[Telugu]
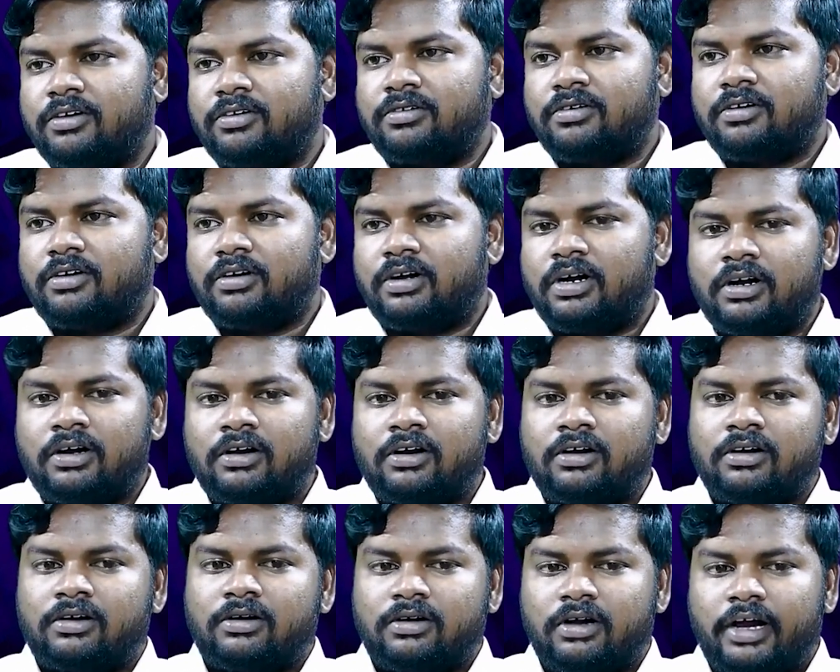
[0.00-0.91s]
వాళ్ళు
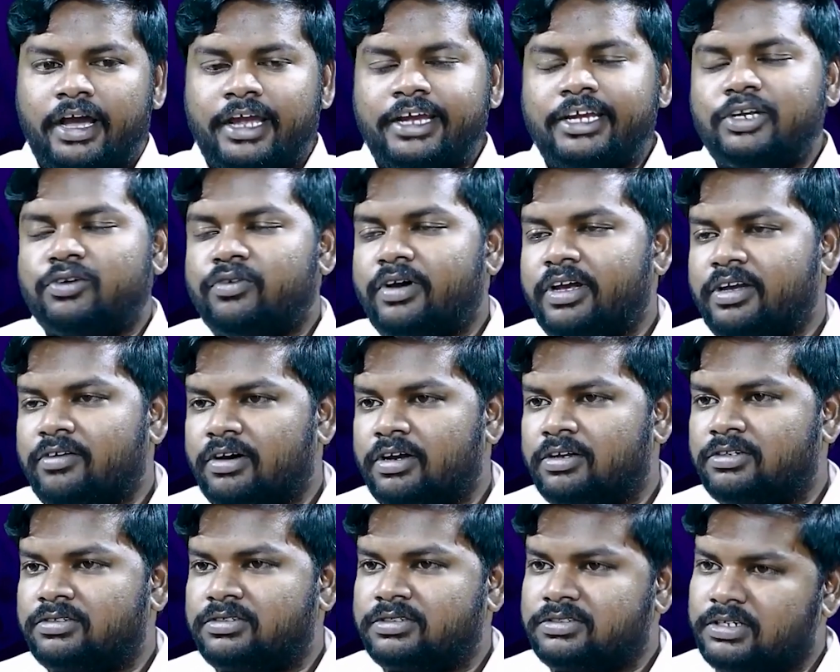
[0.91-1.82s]
ఐ టు ఐ
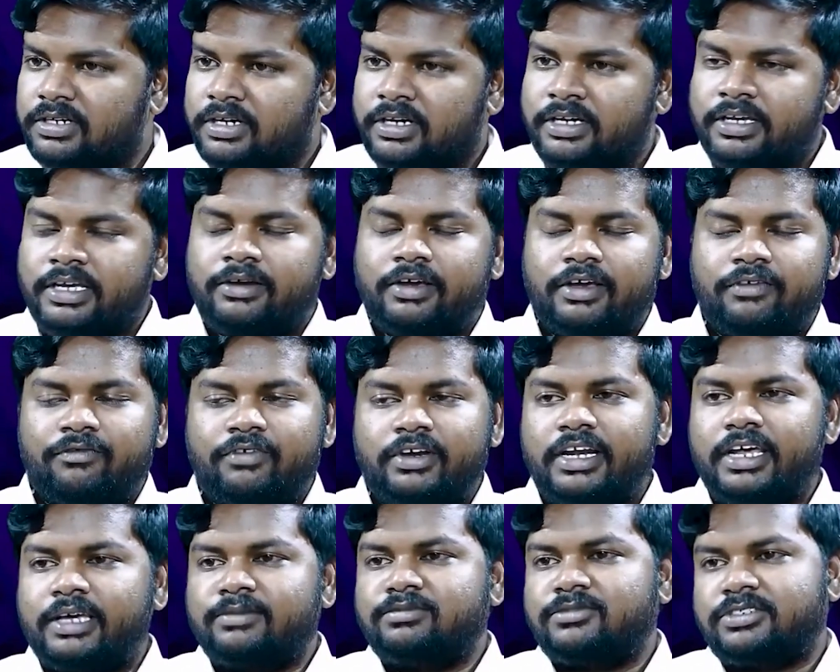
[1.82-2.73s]
వాళ్ళు
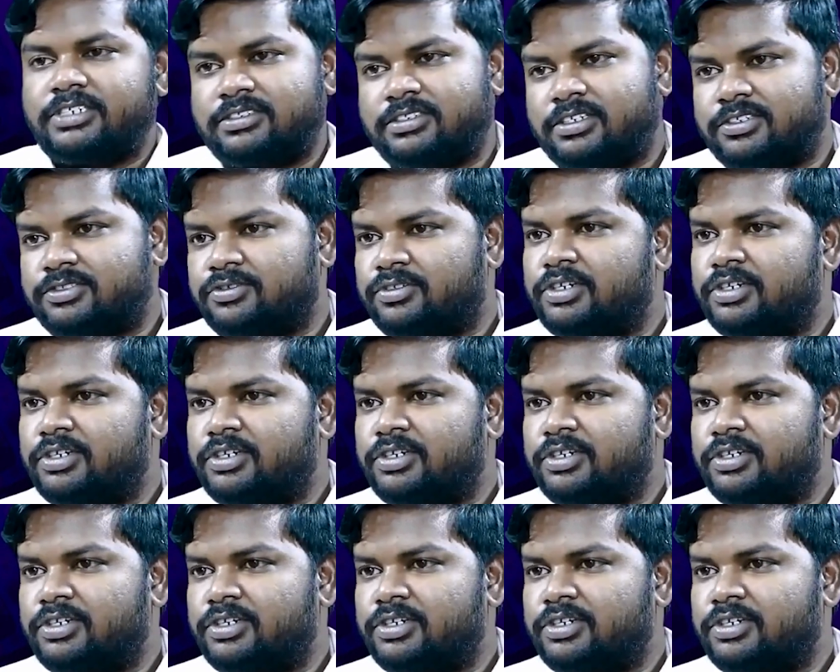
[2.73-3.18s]
ఎవ్రీ టైం చెక్